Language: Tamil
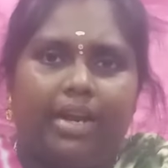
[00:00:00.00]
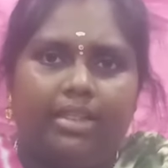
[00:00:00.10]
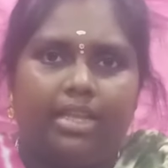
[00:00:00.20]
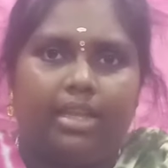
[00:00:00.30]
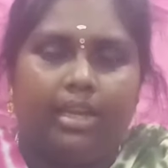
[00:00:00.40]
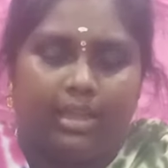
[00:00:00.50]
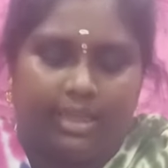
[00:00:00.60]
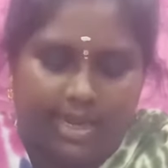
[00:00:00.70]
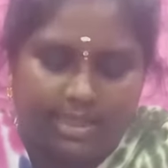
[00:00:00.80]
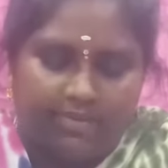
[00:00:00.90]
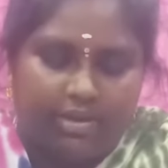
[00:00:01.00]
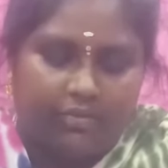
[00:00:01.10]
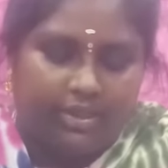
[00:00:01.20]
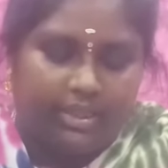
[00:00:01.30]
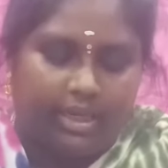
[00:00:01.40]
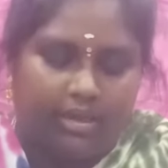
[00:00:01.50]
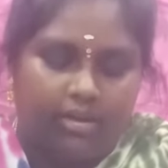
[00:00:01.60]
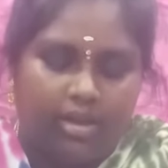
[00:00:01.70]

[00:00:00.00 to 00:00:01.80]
வெடித்ததில் இறந்தவர் வீட்டில்